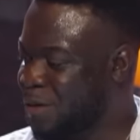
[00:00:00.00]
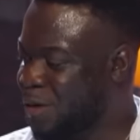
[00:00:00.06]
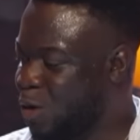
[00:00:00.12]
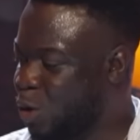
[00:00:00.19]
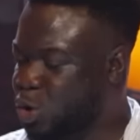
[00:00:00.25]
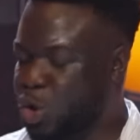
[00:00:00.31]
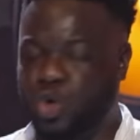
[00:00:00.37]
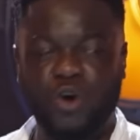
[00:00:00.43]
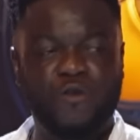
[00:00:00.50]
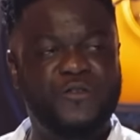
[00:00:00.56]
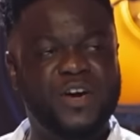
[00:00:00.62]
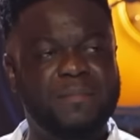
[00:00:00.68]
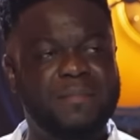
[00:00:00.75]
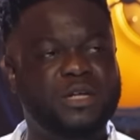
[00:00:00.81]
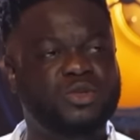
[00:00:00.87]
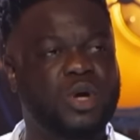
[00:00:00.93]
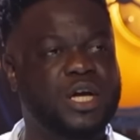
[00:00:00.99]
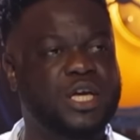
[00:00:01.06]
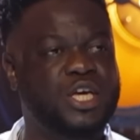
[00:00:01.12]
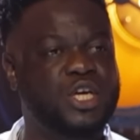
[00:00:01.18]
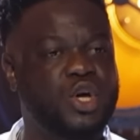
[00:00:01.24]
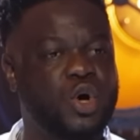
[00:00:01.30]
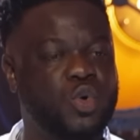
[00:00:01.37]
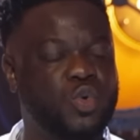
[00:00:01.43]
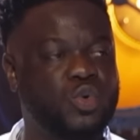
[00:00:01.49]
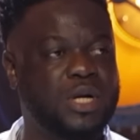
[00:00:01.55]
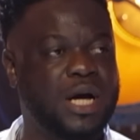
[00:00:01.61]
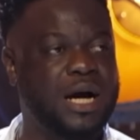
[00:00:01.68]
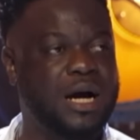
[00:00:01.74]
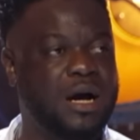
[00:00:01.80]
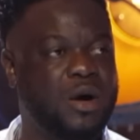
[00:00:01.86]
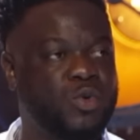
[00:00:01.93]
ho solo confermato anch'io
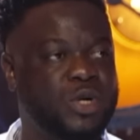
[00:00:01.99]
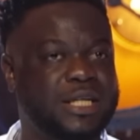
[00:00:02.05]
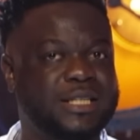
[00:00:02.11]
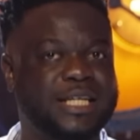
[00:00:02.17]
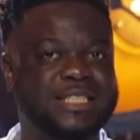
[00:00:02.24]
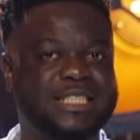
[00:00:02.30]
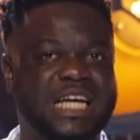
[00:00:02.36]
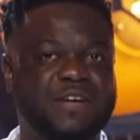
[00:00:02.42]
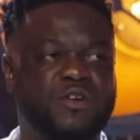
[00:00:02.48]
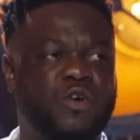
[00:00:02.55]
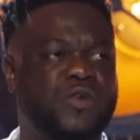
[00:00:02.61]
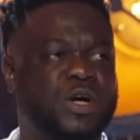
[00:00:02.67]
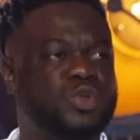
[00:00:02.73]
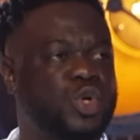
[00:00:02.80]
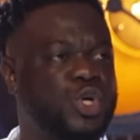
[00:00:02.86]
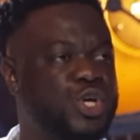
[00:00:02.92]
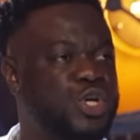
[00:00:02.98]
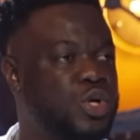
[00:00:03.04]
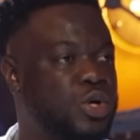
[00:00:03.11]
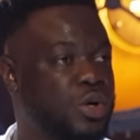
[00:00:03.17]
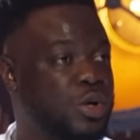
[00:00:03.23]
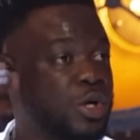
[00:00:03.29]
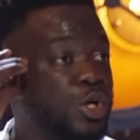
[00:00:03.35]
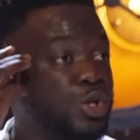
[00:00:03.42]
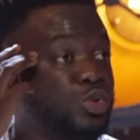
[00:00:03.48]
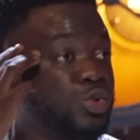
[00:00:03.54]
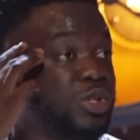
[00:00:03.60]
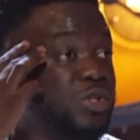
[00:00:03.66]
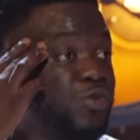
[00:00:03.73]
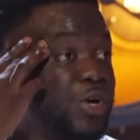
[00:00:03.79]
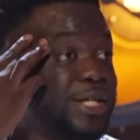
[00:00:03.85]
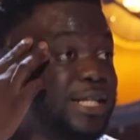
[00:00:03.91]
una, una tesi che avevo fatto io su
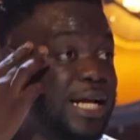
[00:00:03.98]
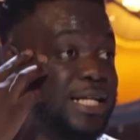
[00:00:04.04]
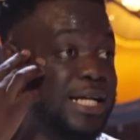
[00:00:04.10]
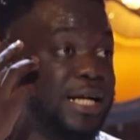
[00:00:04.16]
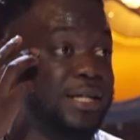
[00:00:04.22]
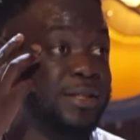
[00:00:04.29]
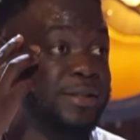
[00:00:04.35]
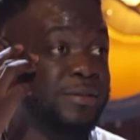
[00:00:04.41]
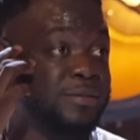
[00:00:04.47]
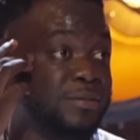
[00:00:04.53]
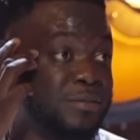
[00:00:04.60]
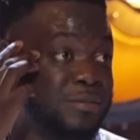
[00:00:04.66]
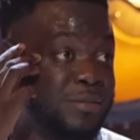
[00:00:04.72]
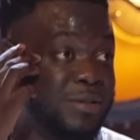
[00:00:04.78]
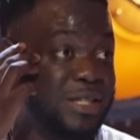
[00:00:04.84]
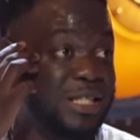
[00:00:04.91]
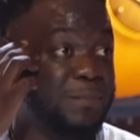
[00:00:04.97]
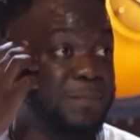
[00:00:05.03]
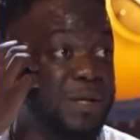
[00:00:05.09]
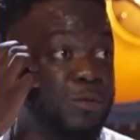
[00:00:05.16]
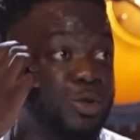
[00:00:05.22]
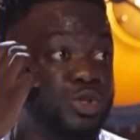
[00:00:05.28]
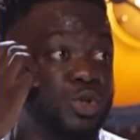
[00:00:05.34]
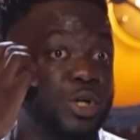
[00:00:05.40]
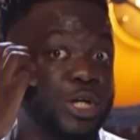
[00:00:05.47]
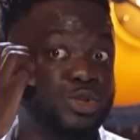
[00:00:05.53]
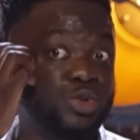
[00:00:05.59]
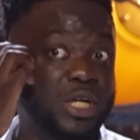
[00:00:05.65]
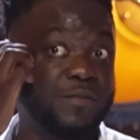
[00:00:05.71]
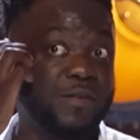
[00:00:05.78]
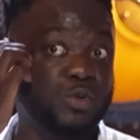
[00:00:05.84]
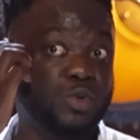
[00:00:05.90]
di voi italiani, il primo giorno che
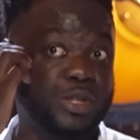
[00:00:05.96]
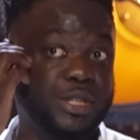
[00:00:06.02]
sono arrivato in